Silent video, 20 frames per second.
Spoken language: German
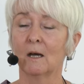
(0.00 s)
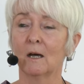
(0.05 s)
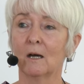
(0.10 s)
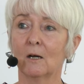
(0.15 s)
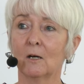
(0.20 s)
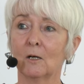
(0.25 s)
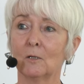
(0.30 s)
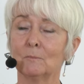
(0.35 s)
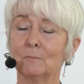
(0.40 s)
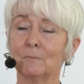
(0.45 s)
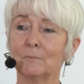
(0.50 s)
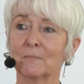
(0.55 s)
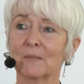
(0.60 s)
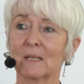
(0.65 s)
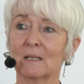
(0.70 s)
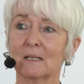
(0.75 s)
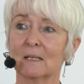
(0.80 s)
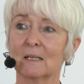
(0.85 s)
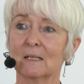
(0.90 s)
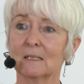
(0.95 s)
Ähm,
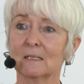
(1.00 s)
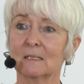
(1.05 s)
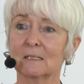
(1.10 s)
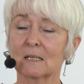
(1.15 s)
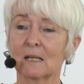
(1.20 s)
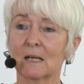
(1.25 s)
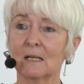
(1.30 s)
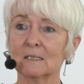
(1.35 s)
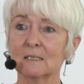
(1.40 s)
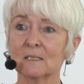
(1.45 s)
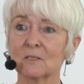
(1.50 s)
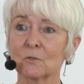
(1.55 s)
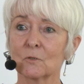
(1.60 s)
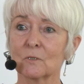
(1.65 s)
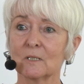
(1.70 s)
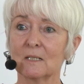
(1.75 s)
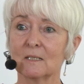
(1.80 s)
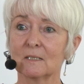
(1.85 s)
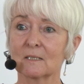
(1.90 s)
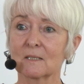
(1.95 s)

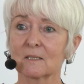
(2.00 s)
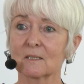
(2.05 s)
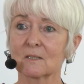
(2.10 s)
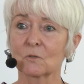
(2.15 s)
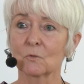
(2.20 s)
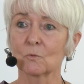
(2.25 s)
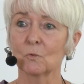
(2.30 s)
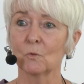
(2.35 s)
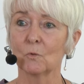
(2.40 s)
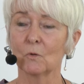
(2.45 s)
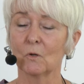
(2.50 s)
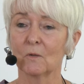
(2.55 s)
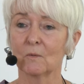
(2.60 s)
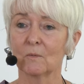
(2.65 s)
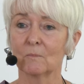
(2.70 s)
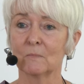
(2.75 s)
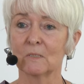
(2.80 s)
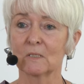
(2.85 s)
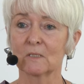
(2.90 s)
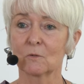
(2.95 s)
traditionell ist es so,
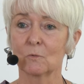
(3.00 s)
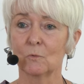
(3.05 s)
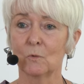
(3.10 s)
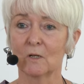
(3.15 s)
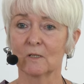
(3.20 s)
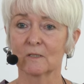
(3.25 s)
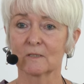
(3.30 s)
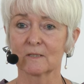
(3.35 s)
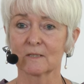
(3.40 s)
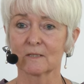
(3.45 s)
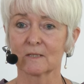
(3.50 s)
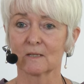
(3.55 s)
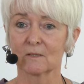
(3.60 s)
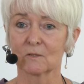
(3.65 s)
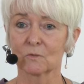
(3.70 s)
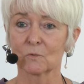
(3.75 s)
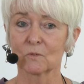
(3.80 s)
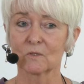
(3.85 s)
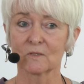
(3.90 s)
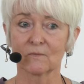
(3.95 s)
mit Koans
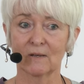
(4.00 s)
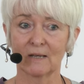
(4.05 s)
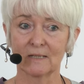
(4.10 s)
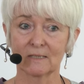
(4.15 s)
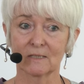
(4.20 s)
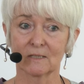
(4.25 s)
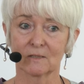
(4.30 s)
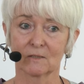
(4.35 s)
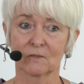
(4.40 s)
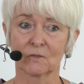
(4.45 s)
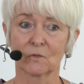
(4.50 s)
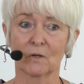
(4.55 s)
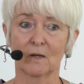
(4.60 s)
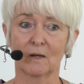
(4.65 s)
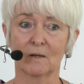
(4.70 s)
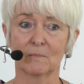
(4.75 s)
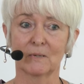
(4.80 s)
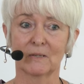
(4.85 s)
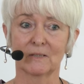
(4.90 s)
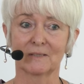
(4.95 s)
zu zweit zu
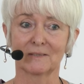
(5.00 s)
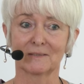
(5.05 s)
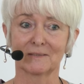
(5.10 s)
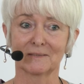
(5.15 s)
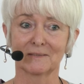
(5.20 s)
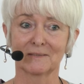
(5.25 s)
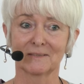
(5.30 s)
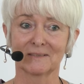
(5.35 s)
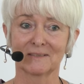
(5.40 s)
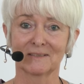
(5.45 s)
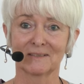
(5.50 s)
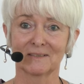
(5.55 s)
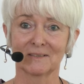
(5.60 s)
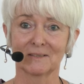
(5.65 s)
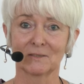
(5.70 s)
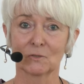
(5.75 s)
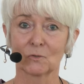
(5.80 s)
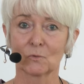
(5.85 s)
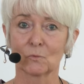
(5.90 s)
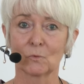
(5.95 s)
arbeiten.
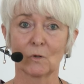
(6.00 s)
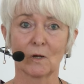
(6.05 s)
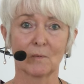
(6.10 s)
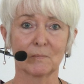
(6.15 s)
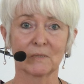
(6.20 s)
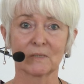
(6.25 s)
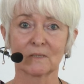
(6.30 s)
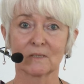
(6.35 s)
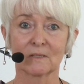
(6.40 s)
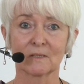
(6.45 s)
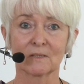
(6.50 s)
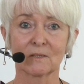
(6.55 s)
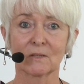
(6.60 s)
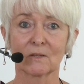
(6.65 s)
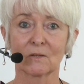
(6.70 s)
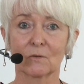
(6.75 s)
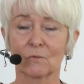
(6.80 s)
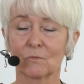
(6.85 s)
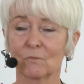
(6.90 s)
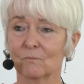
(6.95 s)
So habe ich das
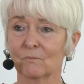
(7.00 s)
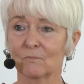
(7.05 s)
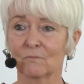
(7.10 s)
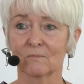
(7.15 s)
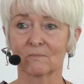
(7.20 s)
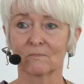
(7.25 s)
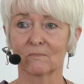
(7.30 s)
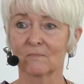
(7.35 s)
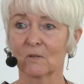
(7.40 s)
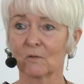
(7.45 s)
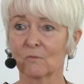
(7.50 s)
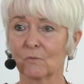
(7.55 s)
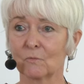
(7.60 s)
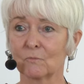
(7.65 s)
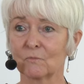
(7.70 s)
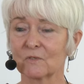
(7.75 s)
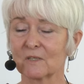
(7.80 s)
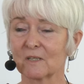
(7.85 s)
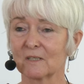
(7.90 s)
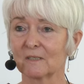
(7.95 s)

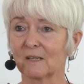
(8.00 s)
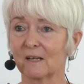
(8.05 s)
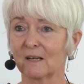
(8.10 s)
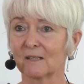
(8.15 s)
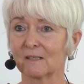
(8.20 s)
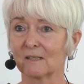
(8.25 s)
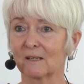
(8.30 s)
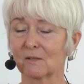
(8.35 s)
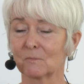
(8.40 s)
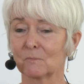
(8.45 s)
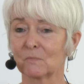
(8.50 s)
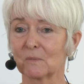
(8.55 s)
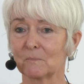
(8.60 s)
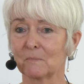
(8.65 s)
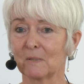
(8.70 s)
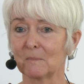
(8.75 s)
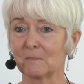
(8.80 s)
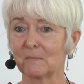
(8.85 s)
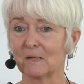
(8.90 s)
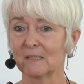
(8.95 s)
15 hm, Jahre lang mit
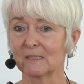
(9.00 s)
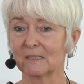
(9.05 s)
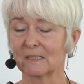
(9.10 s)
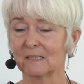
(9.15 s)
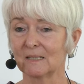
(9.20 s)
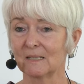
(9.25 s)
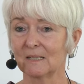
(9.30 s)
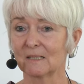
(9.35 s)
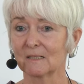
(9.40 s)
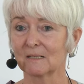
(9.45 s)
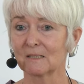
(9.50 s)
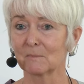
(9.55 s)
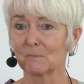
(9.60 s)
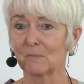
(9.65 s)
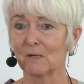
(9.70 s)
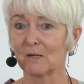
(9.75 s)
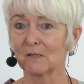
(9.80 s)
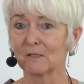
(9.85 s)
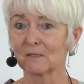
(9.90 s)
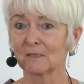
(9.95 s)
meinem alten Lehrer
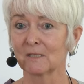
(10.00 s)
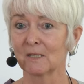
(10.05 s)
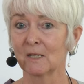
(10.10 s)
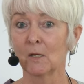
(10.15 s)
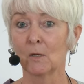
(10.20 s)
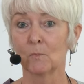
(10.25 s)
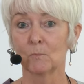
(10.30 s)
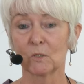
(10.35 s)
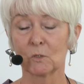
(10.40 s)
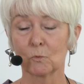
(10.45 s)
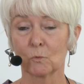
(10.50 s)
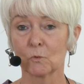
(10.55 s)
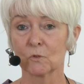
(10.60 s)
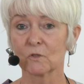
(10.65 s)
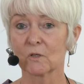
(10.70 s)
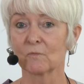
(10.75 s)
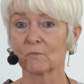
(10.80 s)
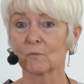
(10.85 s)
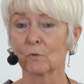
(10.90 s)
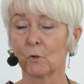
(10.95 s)
gemacht, mit
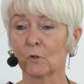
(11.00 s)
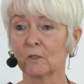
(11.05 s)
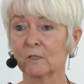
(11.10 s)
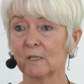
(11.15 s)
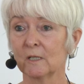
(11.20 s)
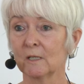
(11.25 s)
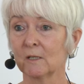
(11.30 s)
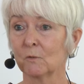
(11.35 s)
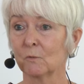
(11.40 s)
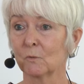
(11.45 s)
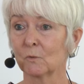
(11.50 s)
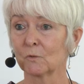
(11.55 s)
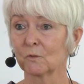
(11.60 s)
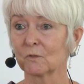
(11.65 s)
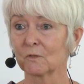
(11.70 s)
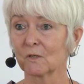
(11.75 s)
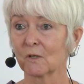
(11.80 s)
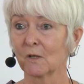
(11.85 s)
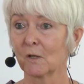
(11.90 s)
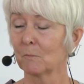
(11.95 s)
großer Freude
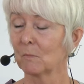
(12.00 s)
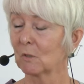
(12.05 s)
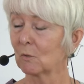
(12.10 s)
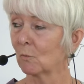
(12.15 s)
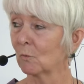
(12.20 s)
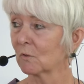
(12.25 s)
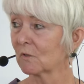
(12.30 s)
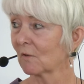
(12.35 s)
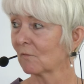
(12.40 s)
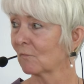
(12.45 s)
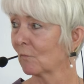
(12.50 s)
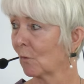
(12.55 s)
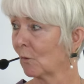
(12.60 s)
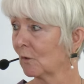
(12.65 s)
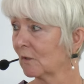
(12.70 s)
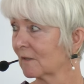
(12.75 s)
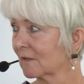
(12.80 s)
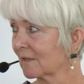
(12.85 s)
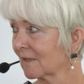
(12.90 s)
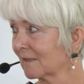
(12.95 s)
und mit großer
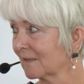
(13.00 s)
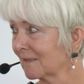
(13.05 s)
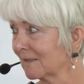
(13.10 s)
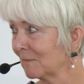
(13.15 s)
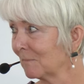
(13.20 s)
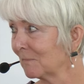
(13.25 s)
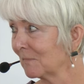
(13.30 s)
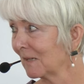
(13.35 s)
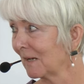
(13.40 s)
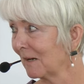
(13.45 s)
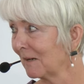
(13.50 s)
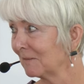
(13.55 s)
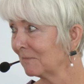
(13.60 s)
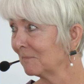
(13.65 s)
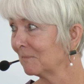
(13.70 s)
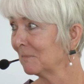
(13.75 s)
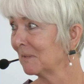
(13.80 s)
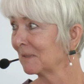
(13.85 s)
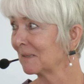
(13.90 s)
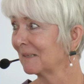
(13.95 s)
Freude seit sieben Jahren
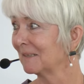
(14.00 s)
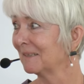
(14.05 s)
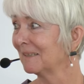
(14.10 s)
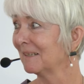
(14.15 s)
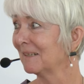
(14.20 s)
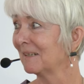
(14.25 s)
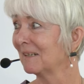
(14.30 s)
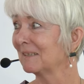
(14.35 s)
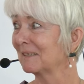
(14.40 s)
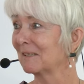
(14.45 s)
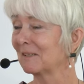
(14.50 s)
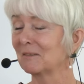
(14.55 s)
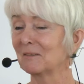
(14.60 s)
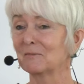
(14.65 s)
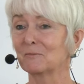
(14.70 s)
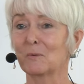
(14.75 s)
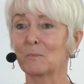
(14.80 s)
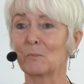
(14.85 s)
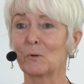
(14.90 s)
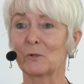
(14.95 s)
mit Linda an den
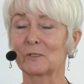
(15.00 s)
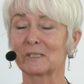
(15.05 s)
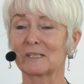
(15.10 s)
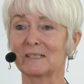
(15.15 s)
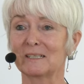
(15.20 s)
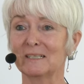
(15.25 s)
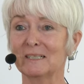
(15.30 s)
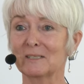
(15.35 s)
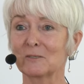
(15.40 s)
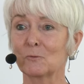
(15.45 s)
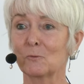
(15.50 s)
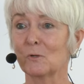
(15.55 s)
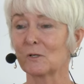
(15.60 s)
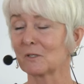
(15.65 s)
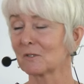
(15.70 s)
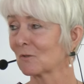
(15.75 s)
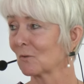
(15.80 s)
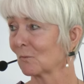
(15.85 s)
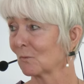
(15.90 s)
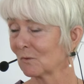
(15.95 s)
verborgenen
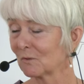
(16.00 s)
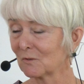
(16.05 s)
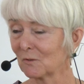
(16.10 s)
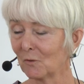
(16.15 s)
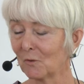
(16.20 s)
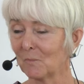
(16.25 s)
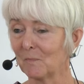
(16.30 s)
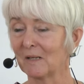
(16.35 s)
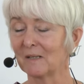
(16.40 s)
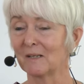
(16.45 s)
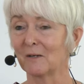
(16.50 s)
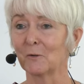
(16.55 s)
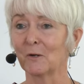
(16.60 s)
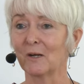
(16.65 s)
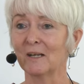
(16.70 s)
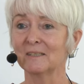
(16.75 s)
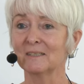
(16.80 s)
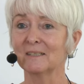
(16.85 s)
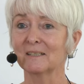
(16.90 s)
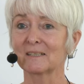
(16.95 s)
Lichtkoans und nochmal auch
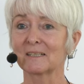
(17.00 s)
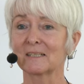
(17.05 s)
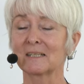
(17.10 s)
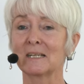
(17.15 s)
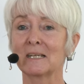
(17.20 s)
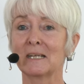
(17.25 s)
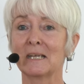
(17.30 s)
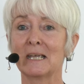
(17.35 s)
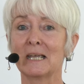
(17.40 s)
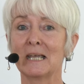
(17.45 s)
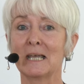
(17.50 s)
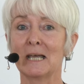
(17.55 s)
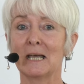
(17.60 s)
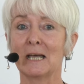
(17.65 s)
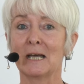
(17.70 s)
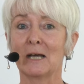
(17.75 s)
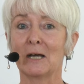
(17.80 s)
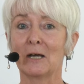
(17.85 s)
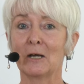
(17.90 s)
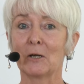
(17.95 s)
andere.
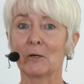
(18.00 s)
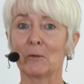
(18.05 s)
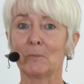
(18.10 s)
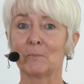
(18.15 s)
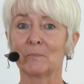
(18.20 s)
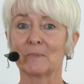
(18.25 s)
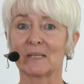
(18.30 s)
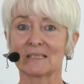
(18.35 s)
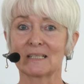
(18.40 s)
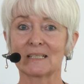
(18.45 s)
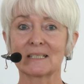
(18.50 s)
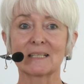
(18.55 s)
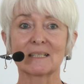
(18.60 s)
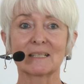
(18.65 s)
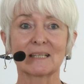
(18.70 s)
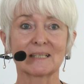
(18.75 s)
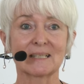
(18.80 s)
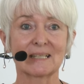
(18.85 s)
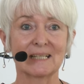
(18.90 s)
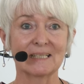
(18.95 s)
Ähm, das
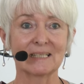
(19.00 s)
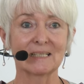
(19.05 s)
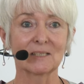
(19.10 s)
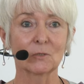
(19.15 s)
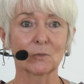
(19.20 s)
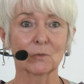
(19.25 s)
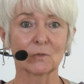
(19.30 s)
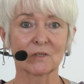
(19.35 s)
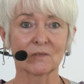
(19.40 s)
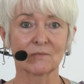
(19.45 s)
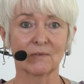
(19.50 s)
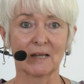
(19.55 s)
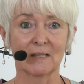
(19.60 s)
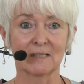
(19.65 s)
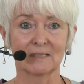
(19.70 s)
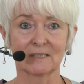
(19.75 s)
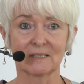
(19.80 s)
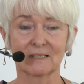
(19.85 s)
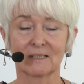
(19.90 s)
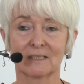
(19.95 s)
ist das Setting zu
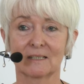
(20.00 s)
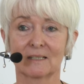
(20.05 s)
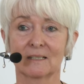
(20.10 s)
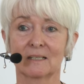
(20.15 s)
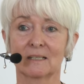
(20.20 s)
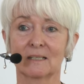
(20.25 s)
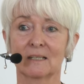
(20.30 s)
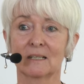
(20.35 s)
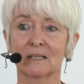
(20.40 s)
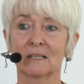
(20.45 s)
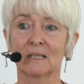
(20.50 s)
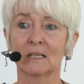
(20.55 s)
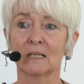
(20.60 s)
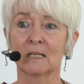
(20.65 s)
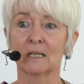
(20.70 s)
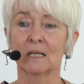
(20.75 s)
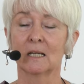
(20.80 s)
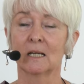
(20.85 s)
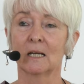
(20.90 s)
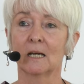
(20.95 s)
zweit.
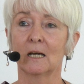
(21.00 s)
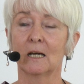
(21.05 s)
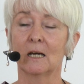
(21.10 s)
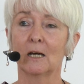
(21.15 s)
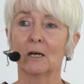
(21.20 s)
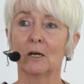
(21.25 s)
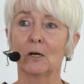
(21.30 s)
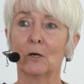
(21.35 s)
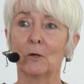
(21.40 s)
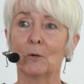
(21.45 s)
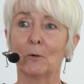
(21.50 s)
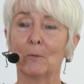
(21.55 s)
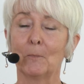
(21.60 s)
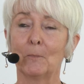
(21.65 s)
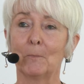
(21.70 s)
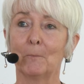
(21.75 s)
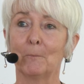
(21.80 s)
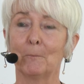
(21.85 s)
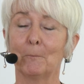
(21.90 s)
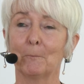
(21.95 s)

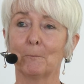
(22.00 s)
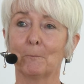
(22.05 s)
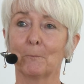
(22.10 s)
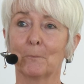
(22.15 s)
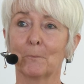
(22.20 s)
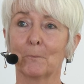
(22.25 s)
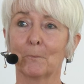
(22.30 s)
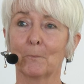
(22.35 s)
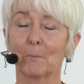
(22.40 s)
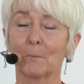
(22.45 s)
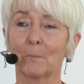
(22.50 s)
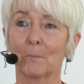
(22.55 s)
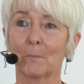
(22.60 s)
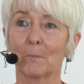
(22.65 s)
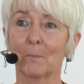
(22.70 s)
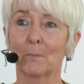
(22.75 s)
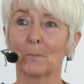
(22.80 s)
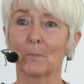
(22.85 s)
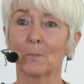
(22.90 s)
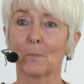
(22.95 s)
Ähm,
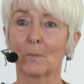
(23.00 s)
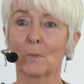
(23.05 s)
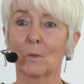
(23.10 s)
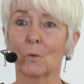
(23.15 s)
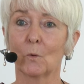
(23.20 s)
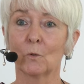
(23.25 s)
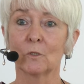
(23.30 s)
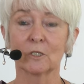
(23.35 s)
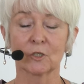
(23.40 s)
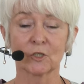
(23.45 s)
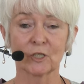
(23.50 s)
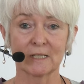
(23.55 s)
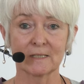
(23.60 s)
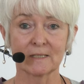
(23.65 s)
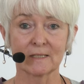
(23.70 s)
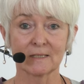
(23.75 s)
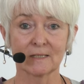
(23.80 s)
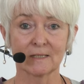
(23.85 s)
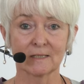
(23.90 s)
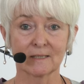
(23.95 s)
und ich
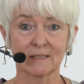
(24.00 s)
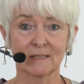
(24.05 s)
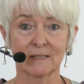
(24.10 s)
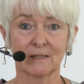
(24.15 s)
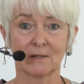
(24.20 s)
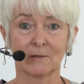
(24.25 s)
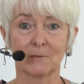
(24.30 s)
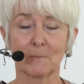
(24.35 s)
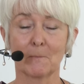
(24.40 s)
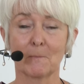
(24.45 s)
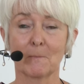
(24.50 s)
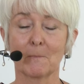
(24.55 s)
schätze das sehr.